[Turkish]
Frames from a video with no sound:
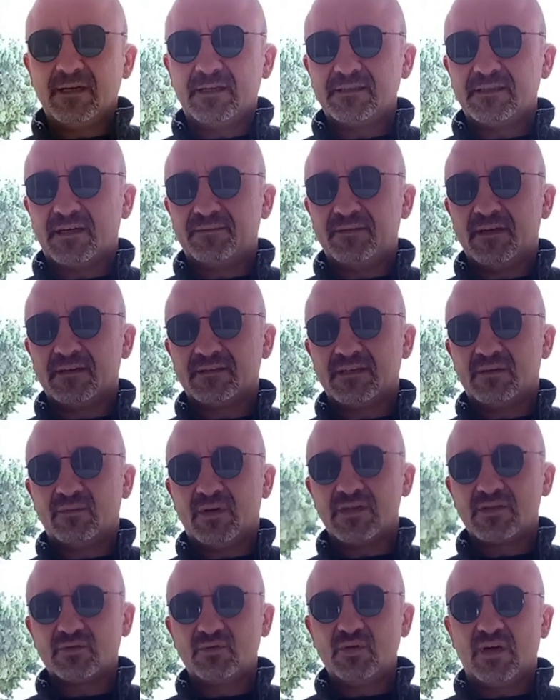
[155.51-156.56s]
Ne kadar fiyattan
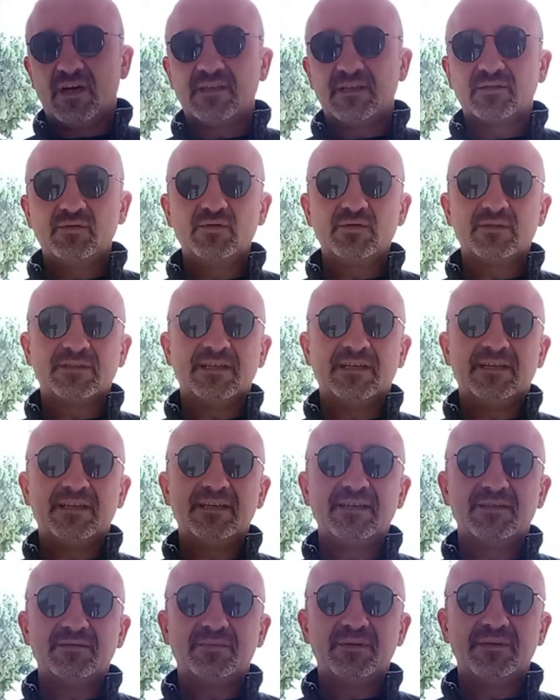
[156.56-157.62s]
başlıyor? 600 TL
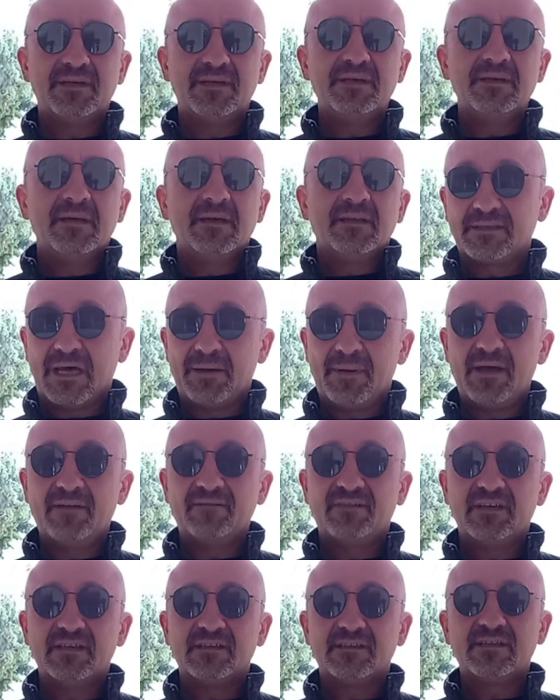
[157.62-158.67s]
gibi
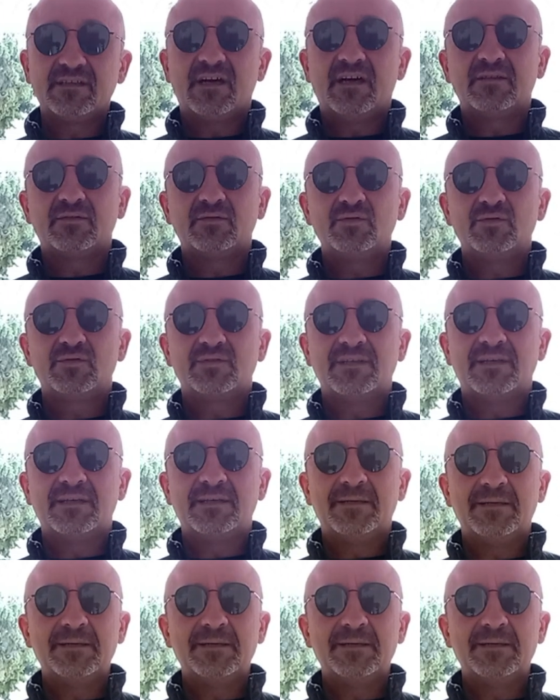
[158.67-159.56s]
taban fiyatı 600 TL.